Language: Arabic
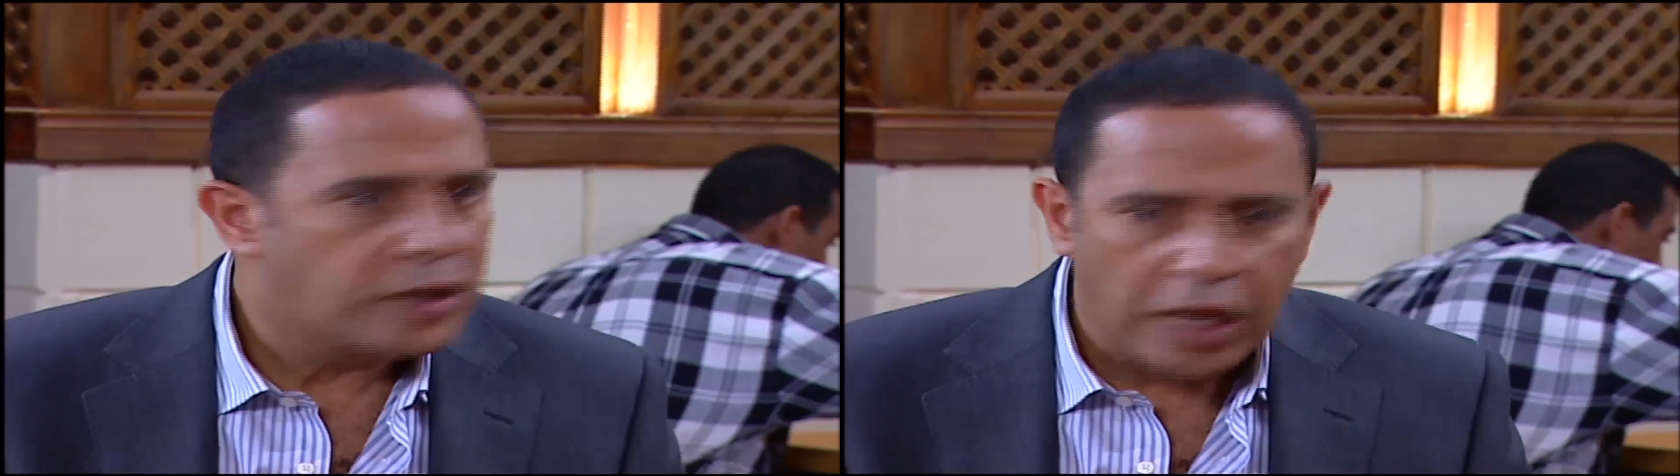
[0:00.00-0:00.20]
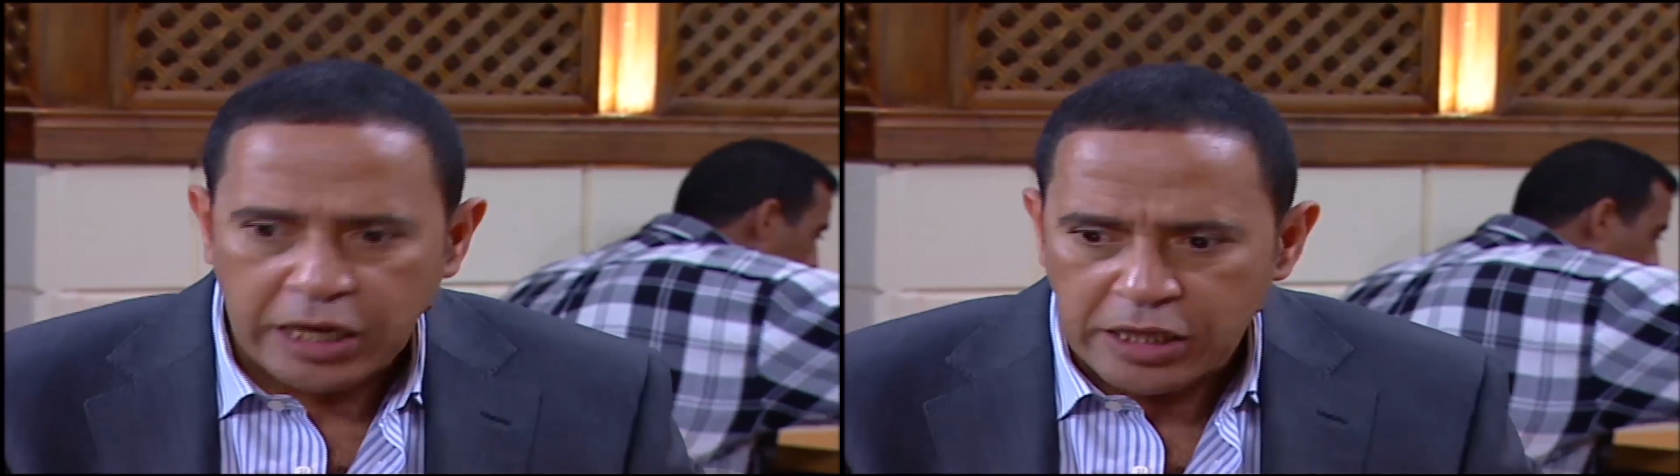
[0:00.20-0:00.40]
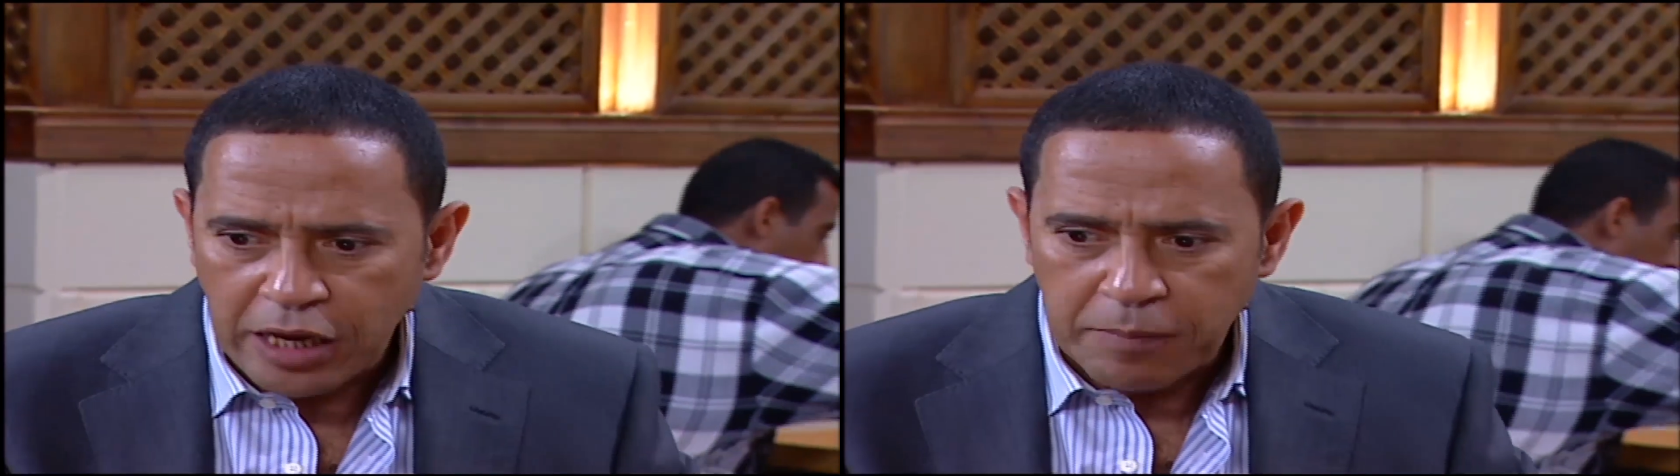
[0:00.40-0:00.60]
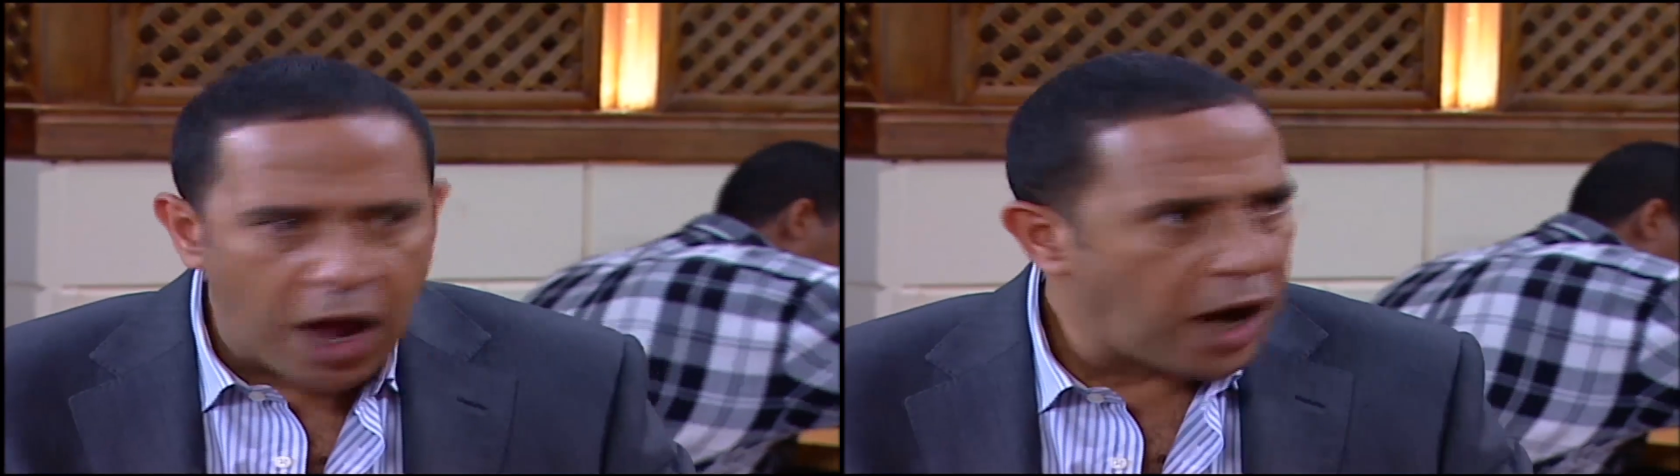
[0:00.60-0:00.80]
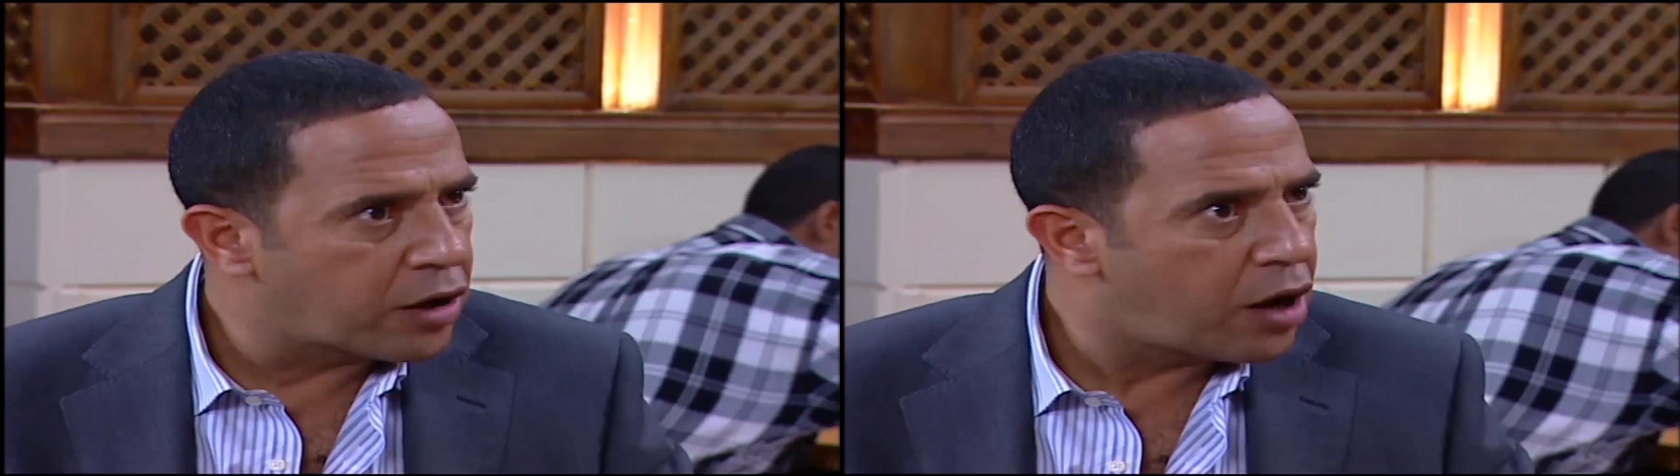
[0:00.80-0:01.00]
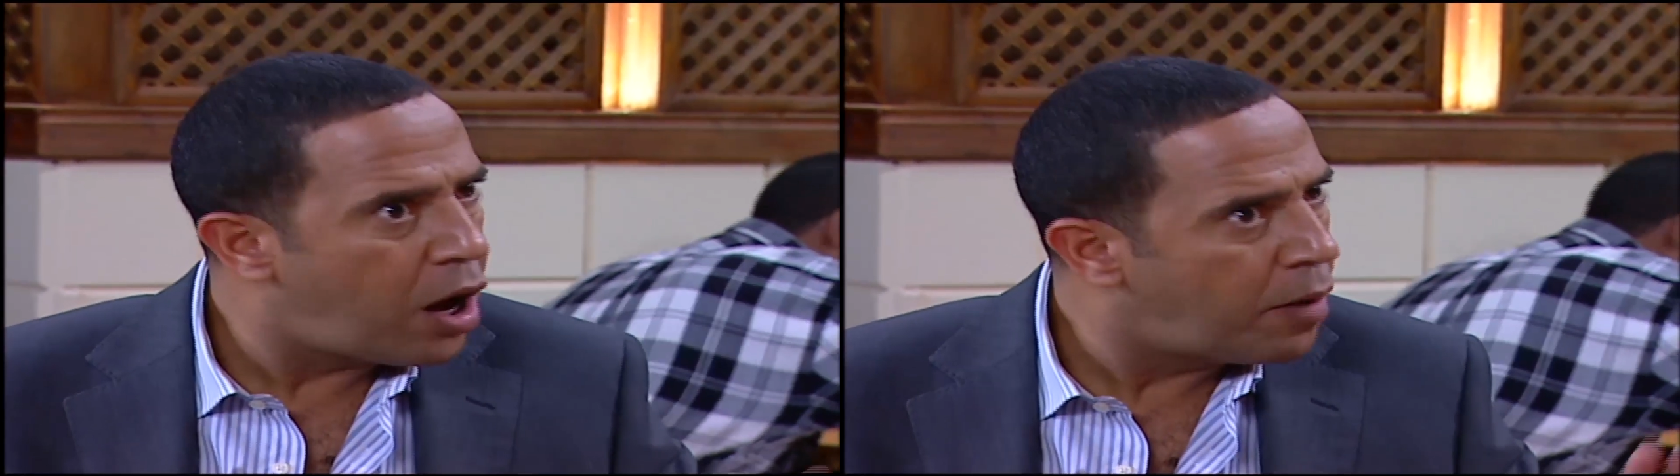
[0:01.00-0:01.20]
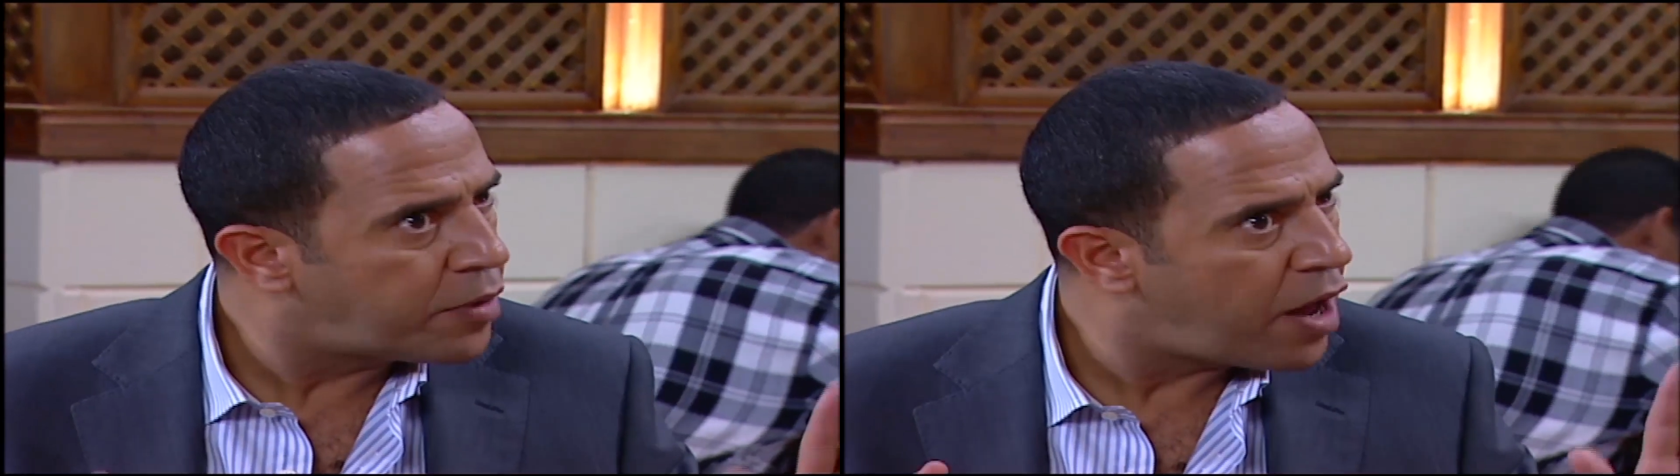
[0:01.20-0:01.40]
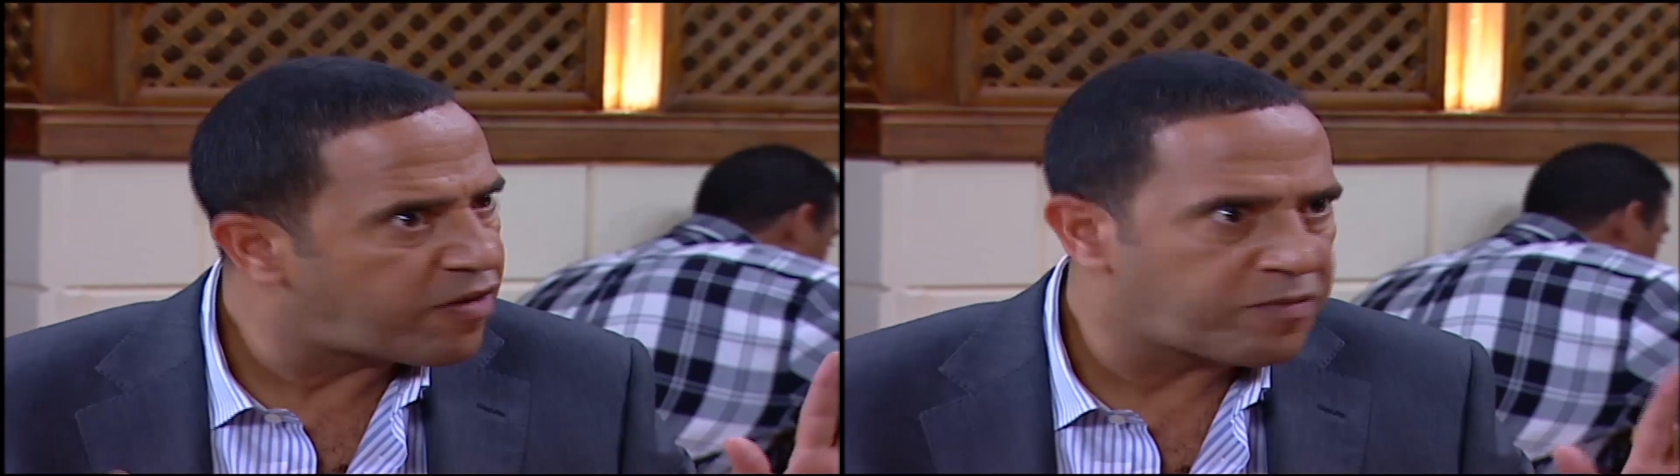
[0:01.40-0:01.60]
ده كده يبقى
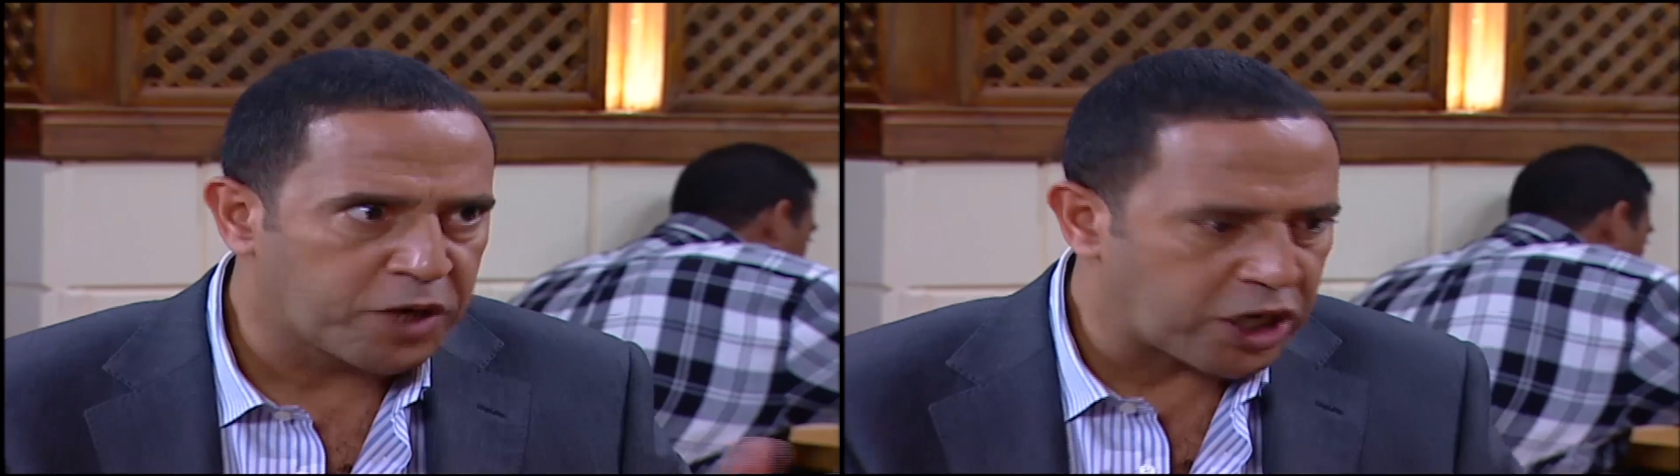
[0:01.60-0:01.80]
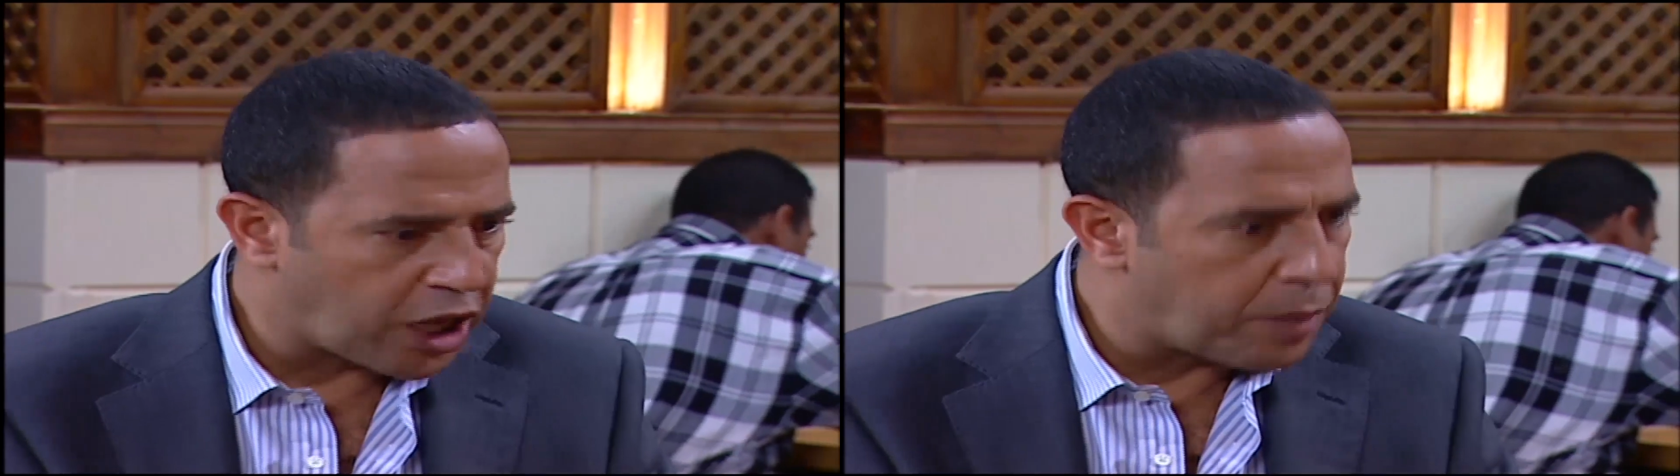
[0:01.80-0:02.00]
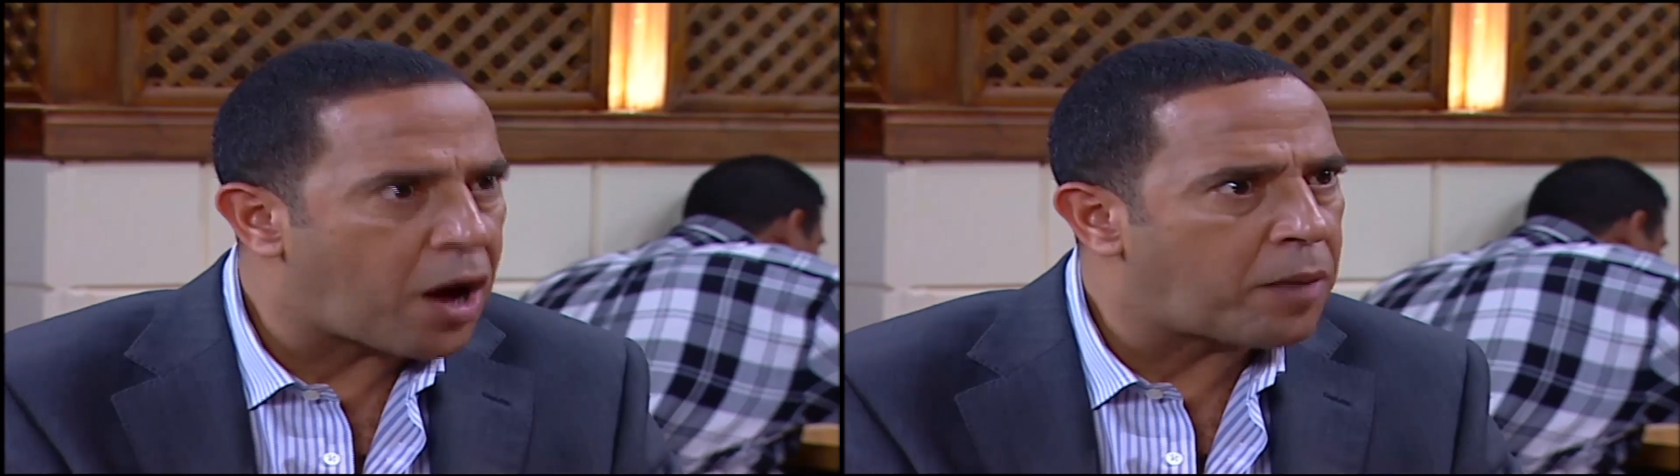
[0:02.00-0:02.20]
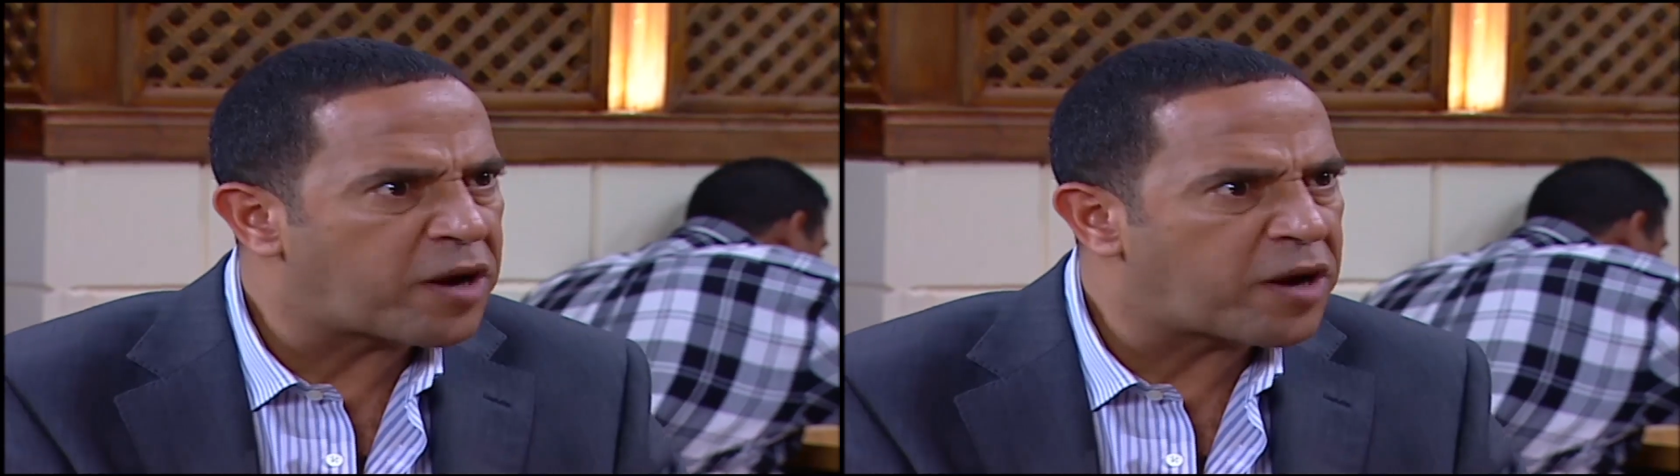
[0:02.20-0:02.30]
حرام رسمي كده يبقى